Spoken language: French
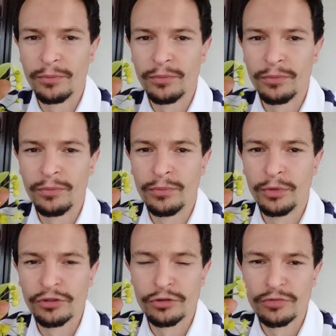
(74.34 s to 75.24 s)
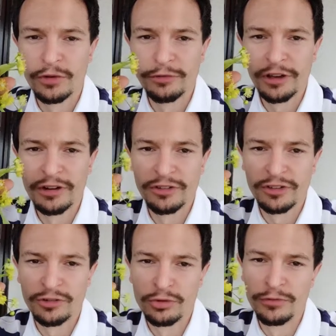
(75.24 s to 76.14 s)
moi ce que je vais en faire là,
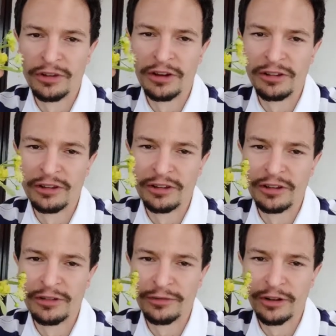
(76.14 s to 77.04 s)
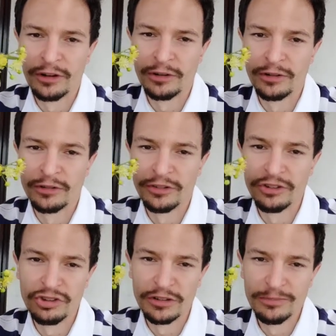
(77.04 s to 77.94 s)
c'est que je vais les, faire
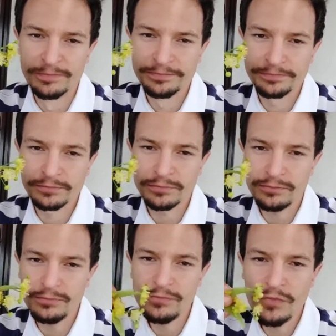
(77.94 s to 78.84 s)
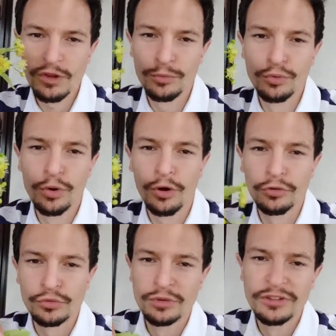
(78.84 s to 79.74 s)
sécher pour
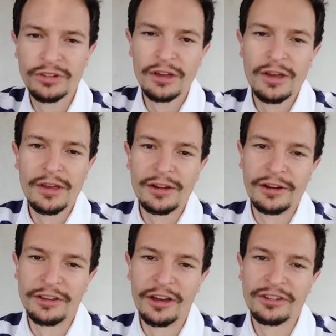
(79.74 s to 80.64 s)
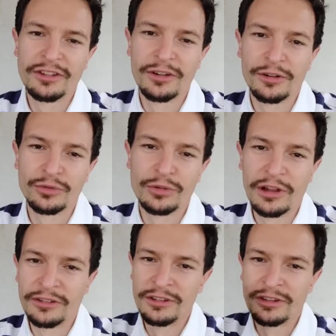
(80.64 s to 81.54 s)
ensuite les garder euh, toute
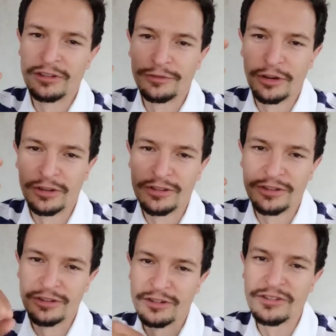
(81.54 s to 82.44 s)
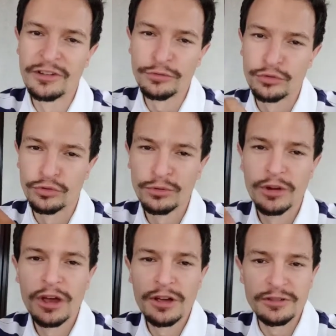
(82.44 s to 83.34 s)
l'année et faire des, infusions,
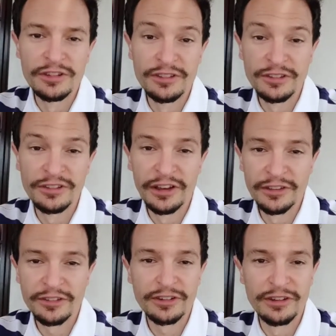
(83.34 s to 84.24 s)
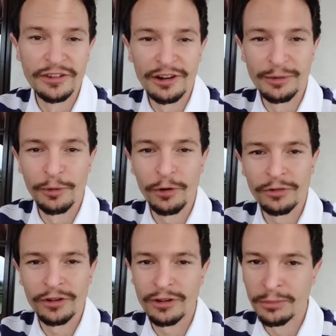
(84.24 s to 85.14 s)
des tisanes, c'est-à-dire les
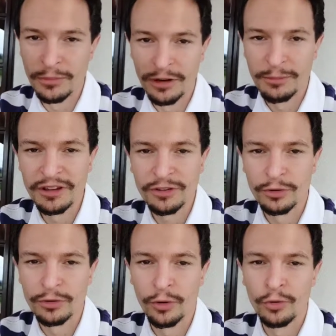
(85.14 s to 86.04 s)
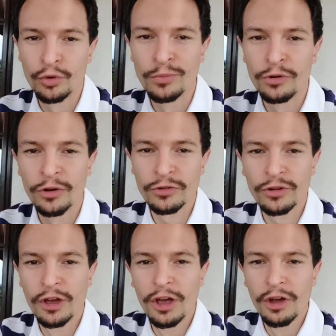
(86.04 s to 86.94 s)
prendre et les mettre dans l'eau bouillante
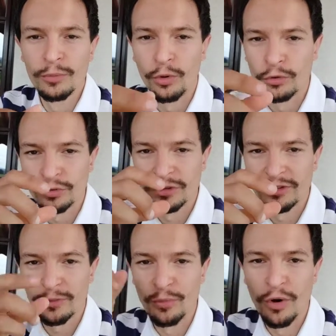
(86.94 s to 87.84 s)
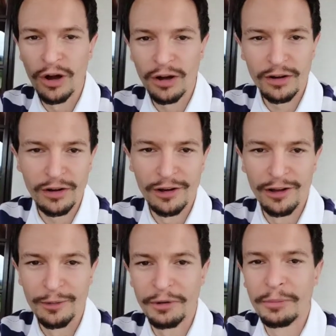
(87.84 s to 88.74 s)
pour ensuite boire
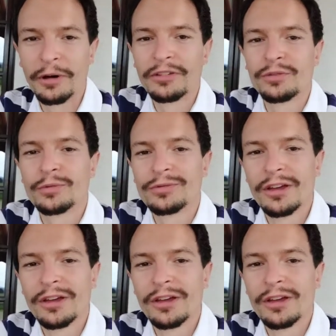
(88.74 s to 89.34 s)
la préparation.